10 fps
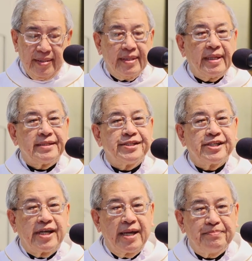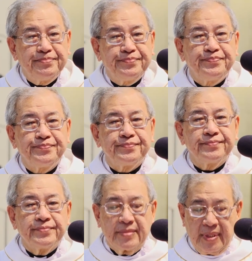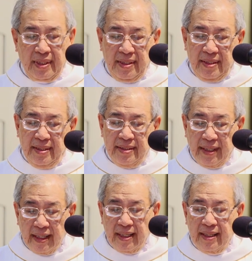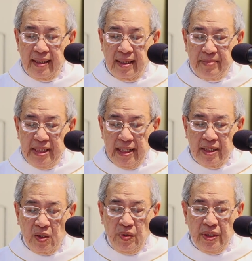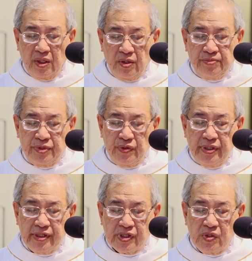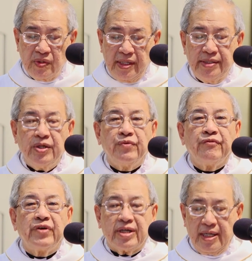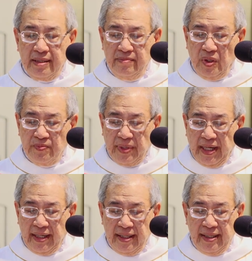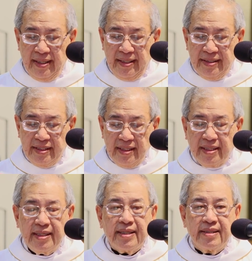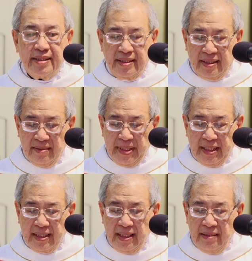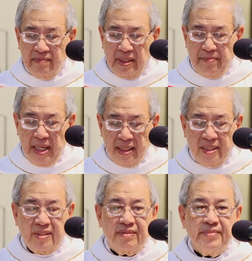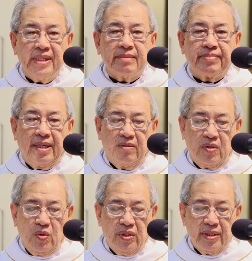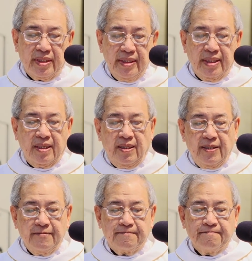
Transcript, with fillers: thưa anh chị em tiệc ly là bữa ăn cuối cùng Chúa Giêsu đã dùng với các môn đệ trước khi người từ biệt các ông để bắt đầu bước vào cuộc thương khó